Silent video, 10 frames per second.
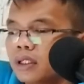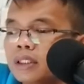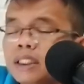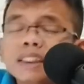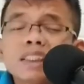
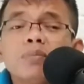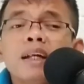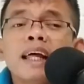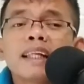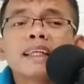eh,
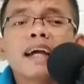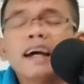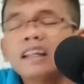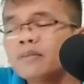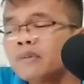sebenarnya
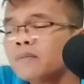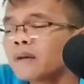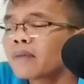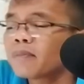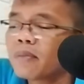ada
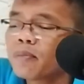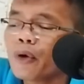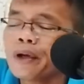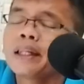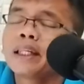beberapa
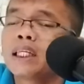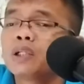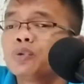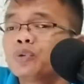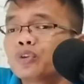poin nih
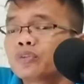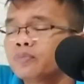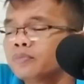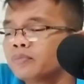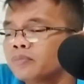untuk
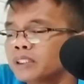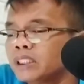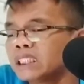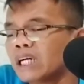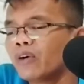
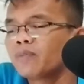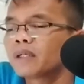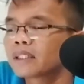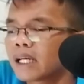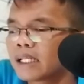menjawab
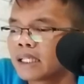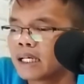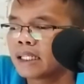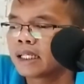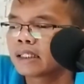
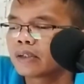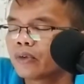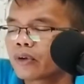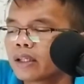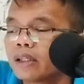pertanyaan yang
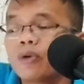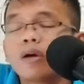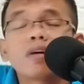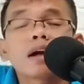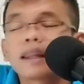dikurangi gue
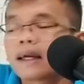ulangi